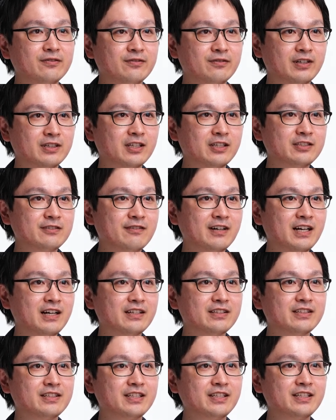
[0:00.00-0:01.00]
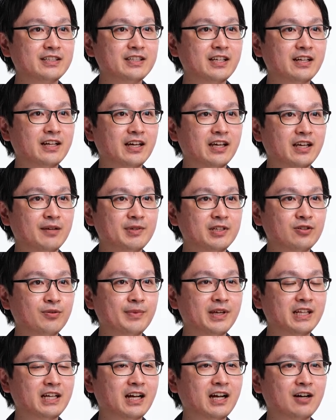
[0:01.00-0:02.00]
私は小さなエビと
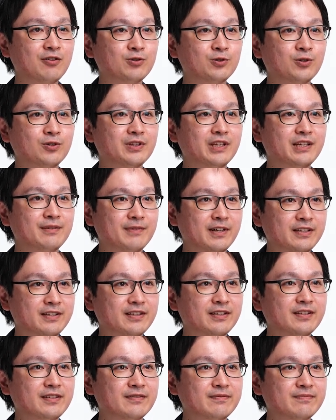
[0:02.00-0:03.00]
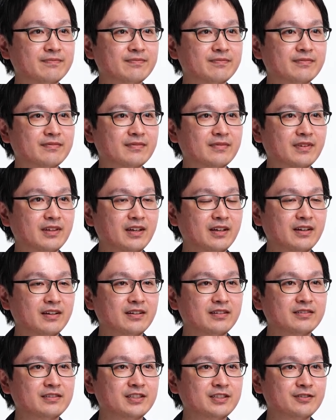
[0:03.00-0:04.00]
メダカを取っています
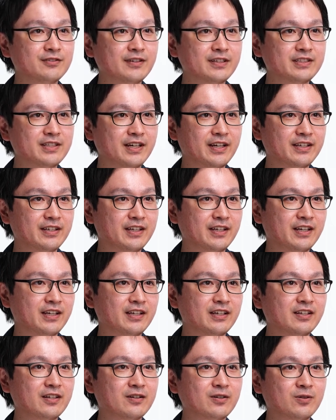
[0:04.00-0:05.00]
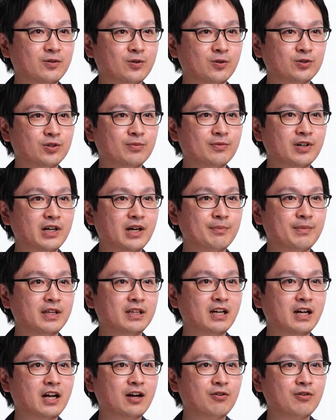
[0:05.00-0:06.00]
実は最近子供が
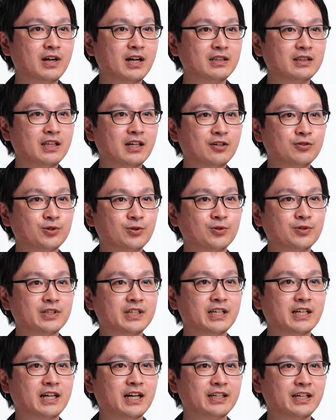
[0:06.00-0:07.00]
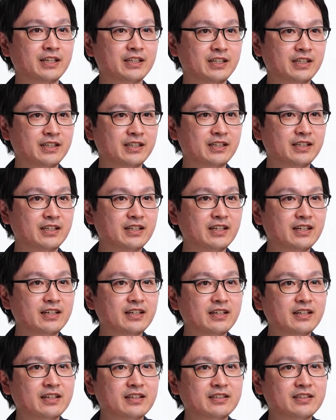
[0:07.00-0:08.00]
メダカを飼ったことをきっかけに
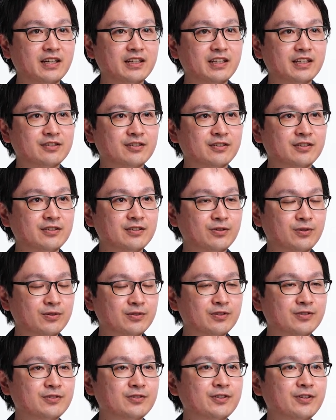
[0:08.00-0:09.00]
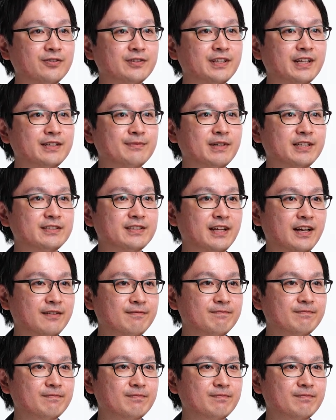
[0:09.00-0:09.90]
家で水槽を作るようになりました